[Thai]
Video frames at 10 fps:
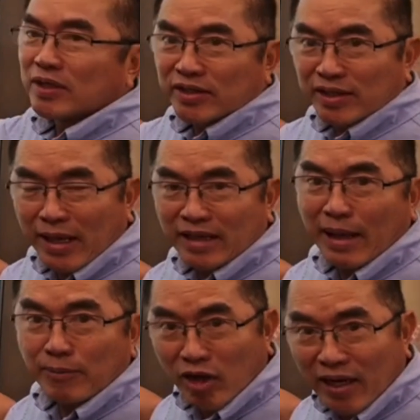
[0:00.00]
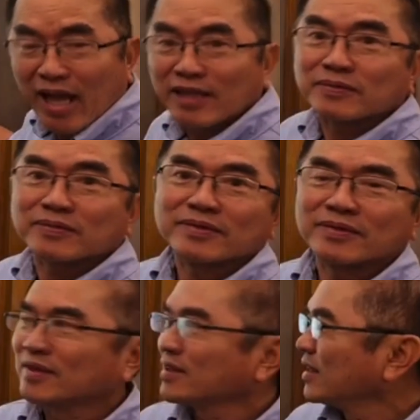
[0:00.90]
24,300 ล้าน
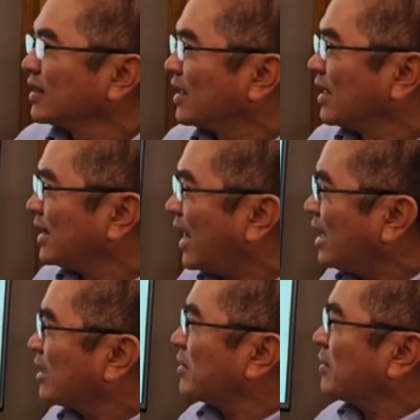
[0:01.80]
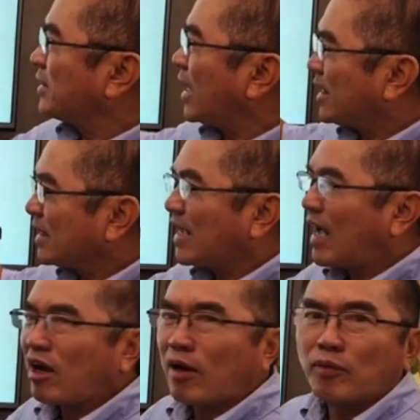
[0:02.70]
และในสัญญา
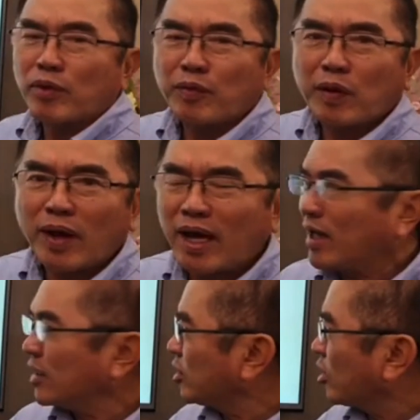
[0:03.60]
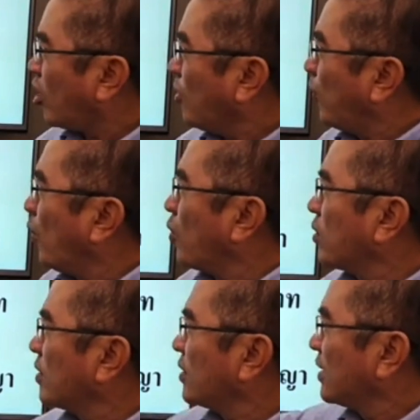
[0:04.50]
เขากำหนดไว้ว่าจะต้องผูก
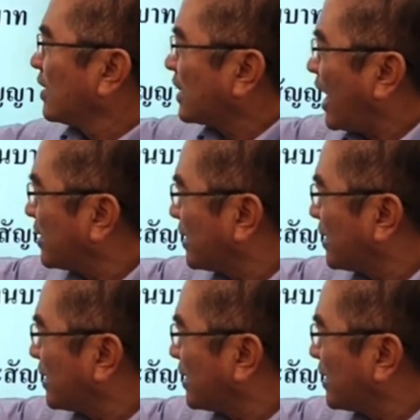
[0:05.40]
การติด